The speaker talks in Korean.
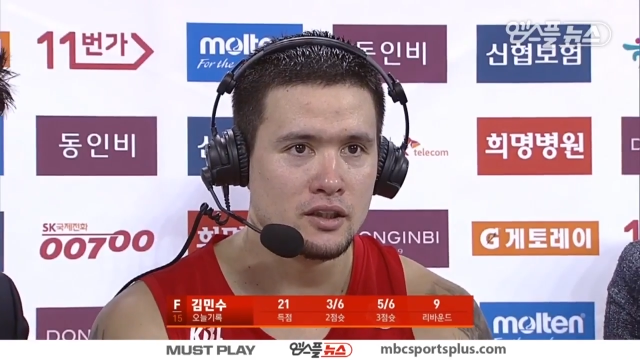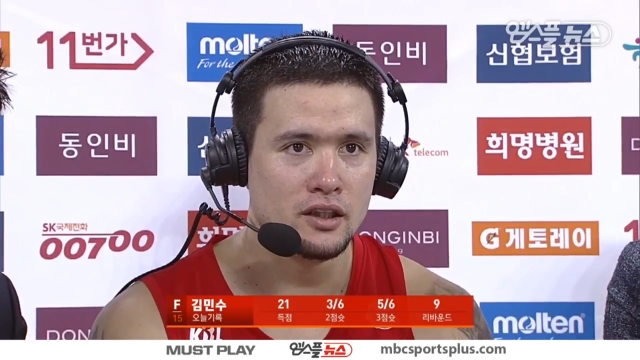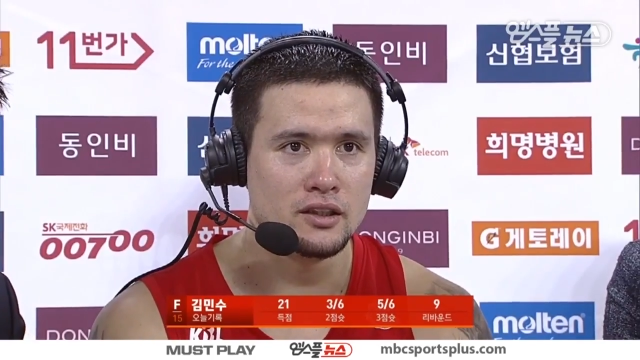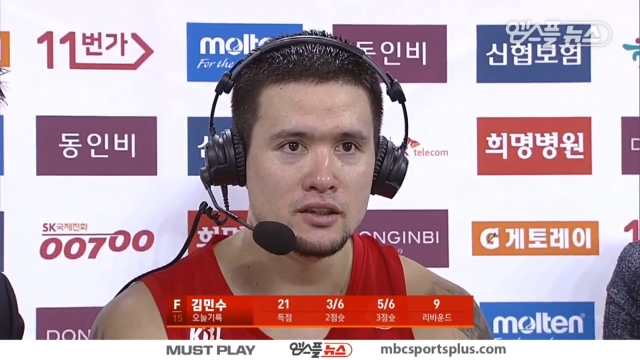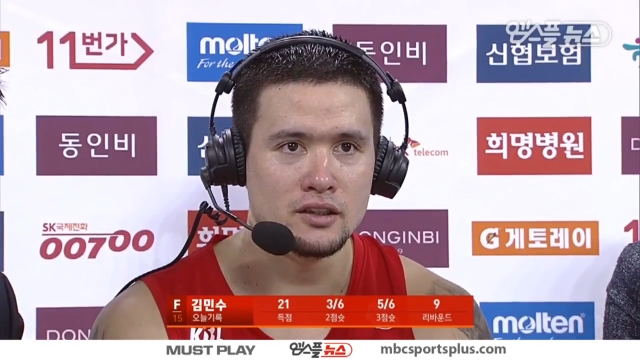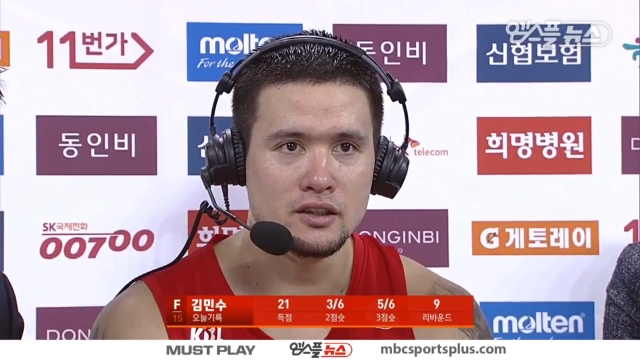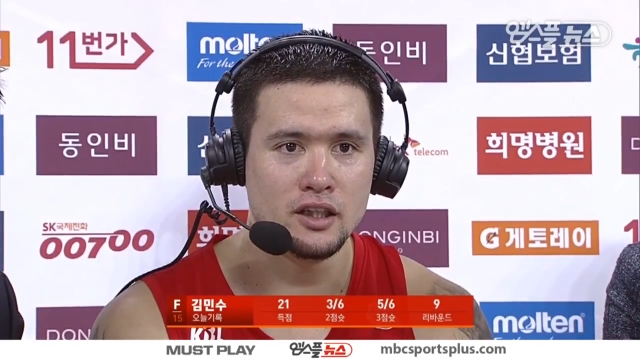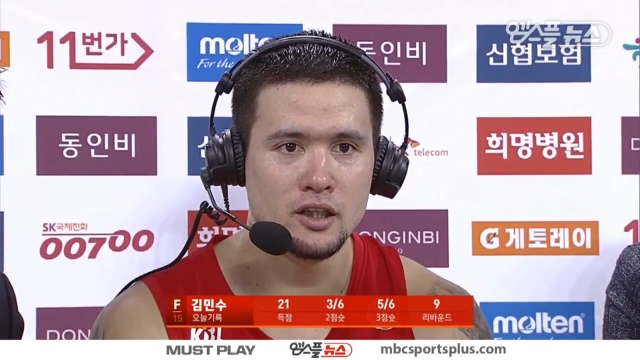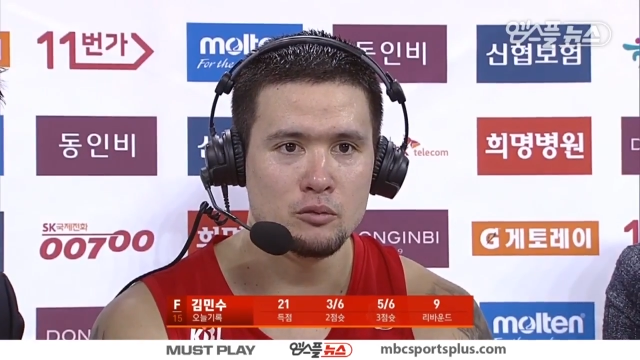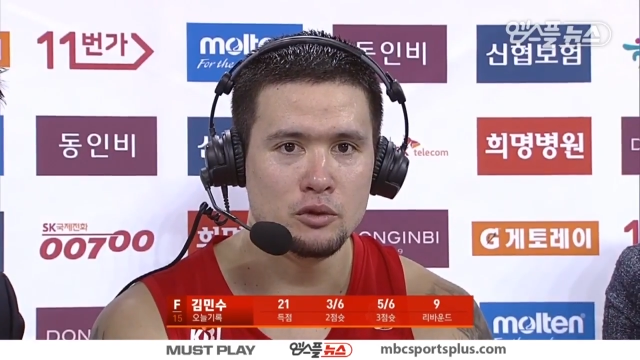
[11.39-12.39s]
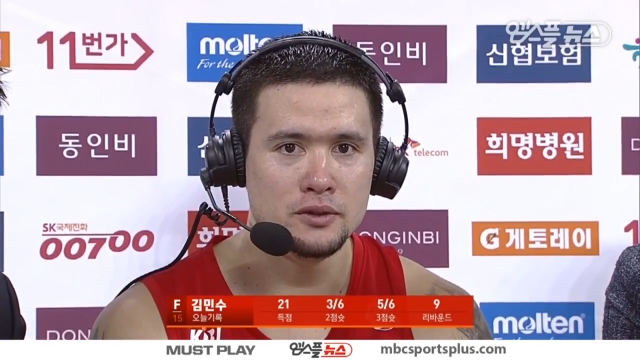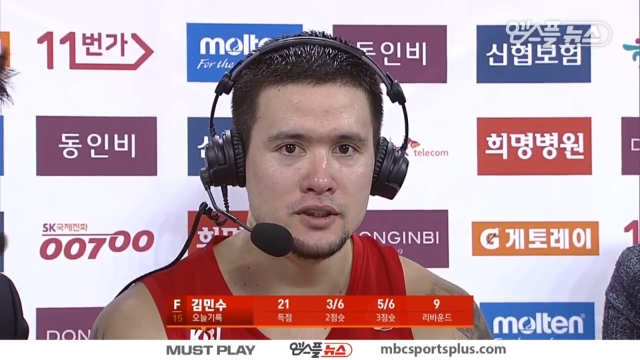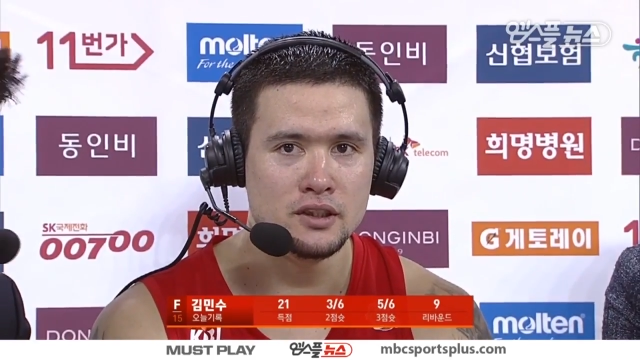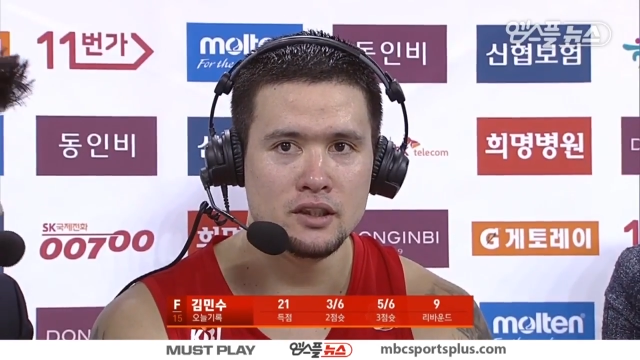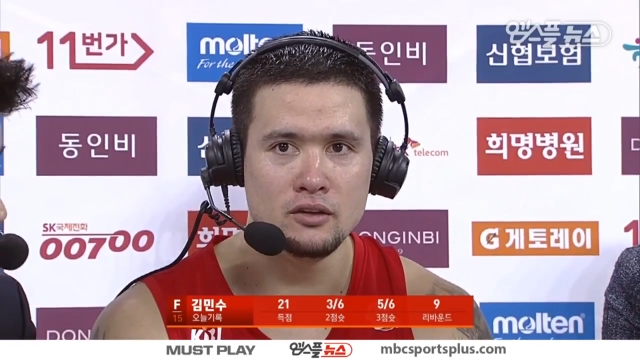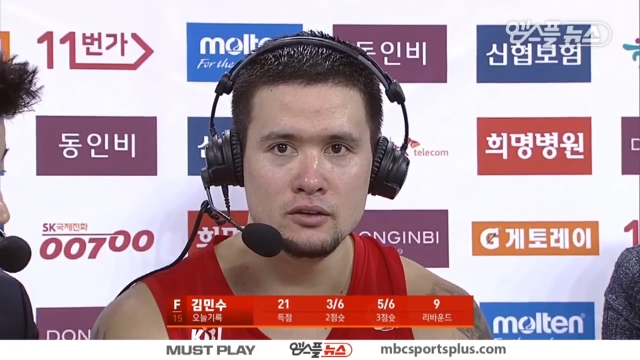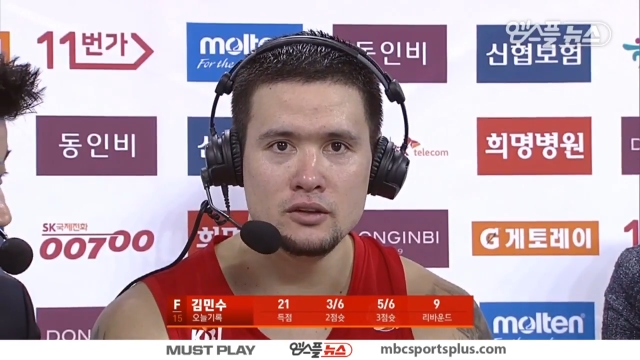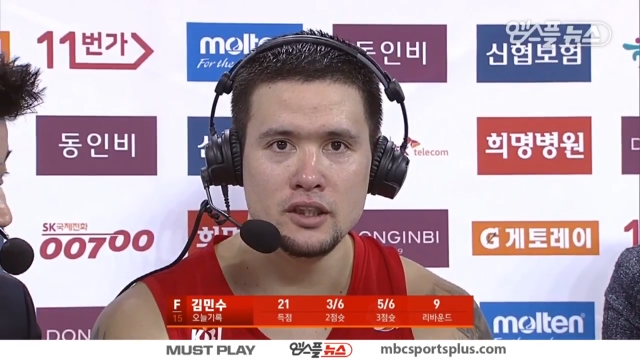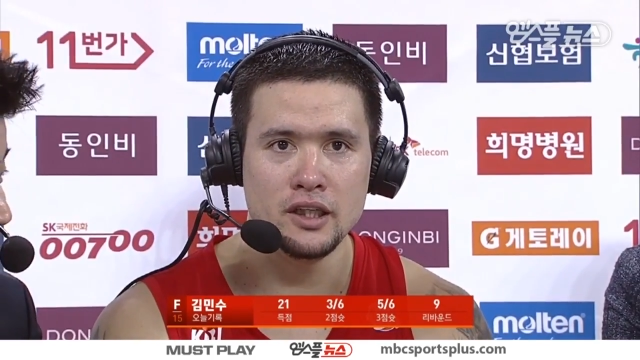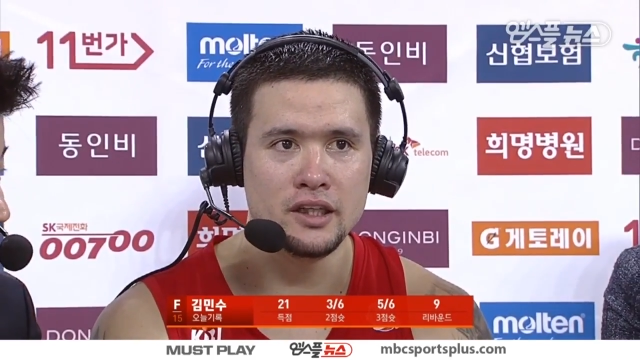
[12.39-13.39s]
그냥 그때 모비스랑
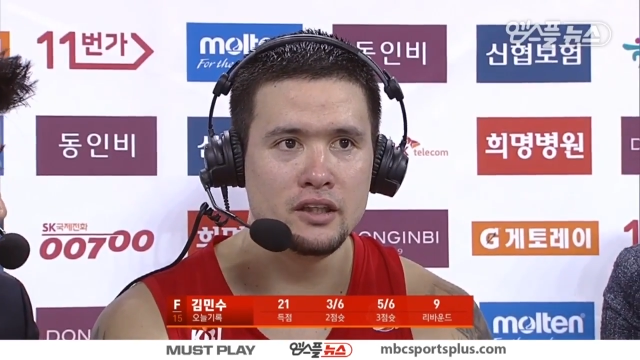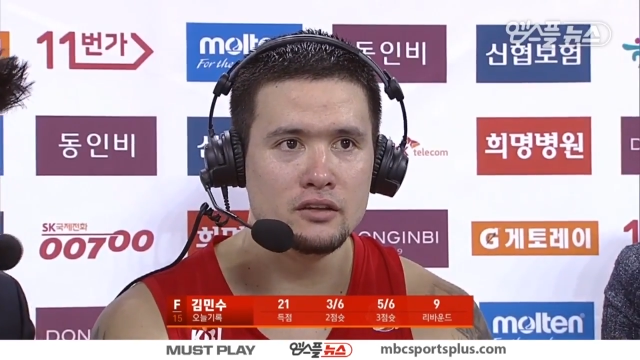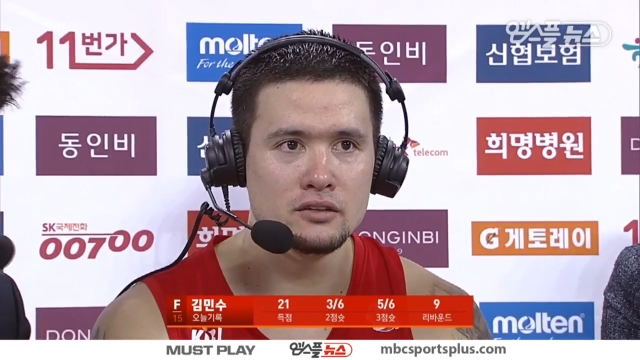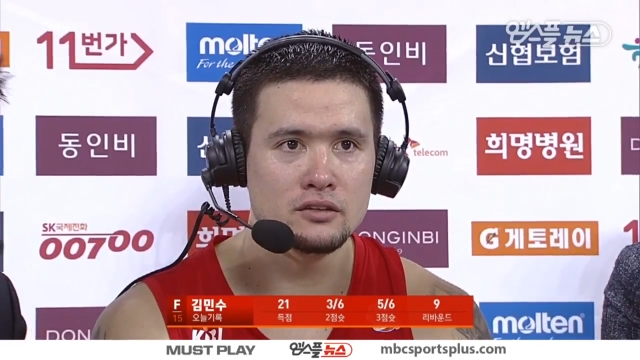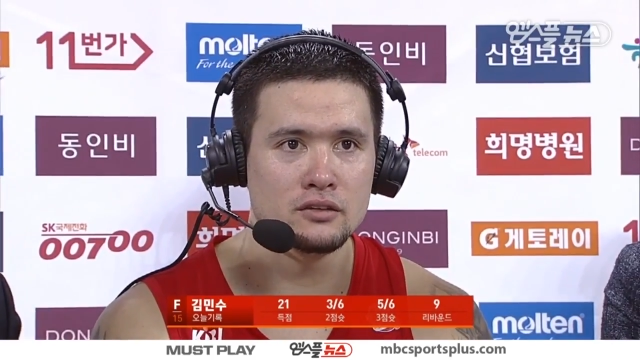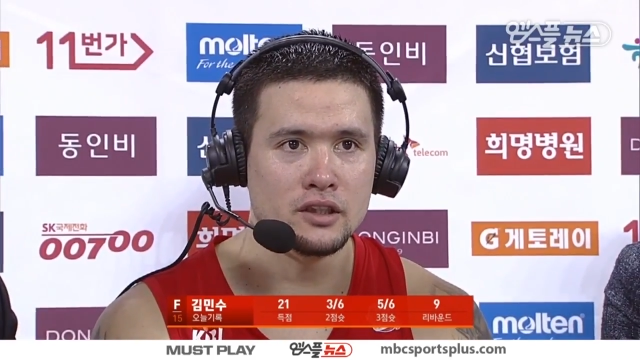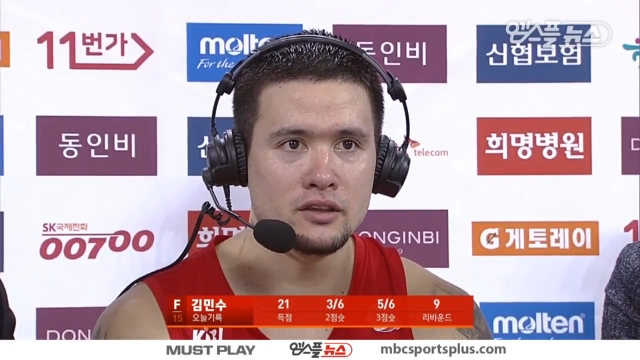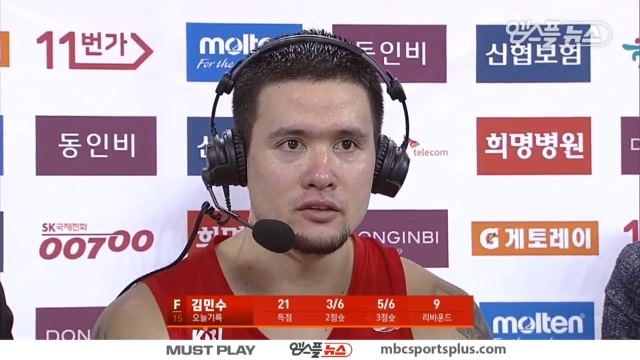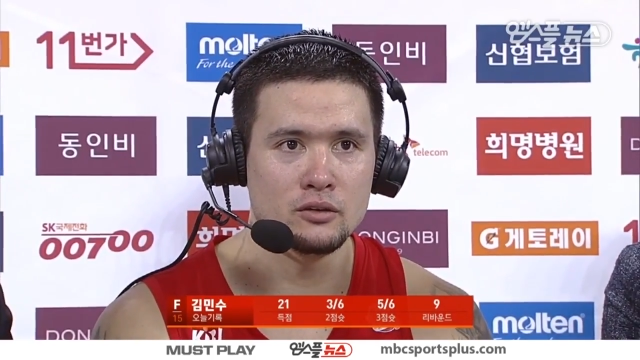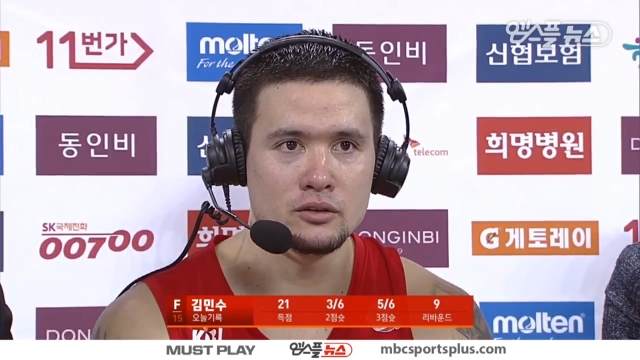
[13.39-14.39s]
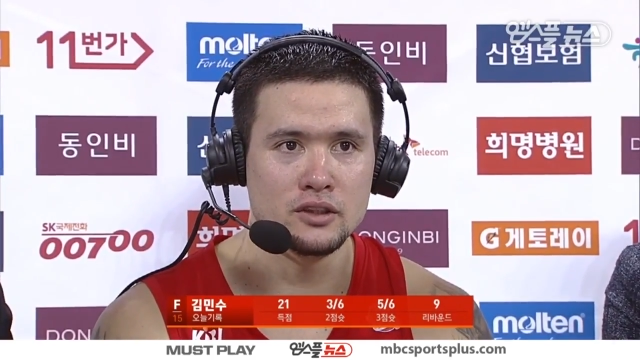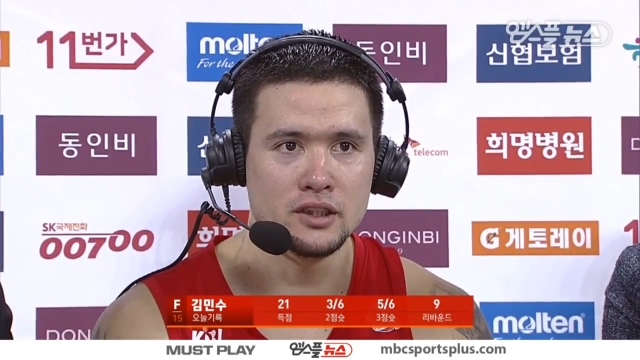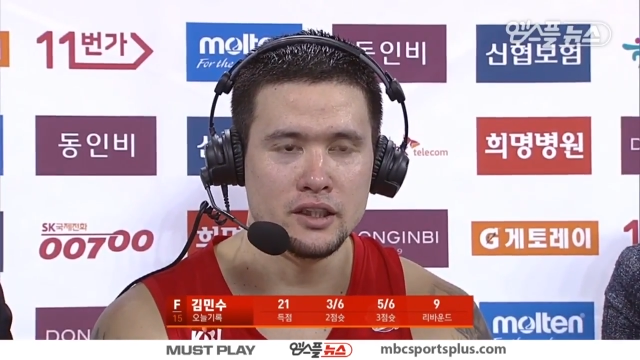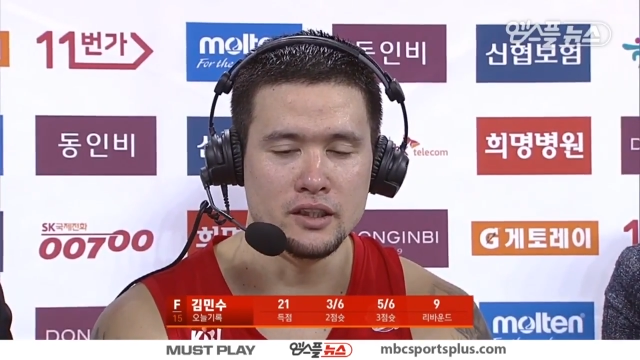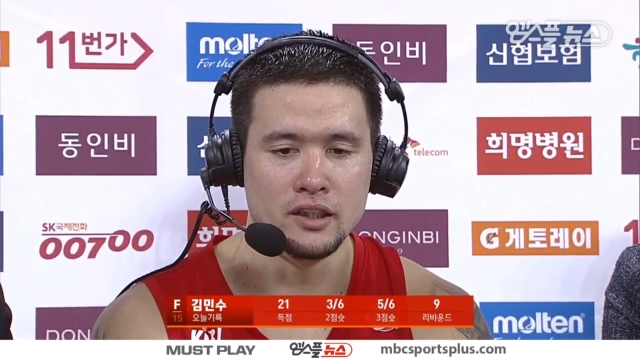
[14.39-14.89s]
오늘이랑 이겨서 그냥 또 이제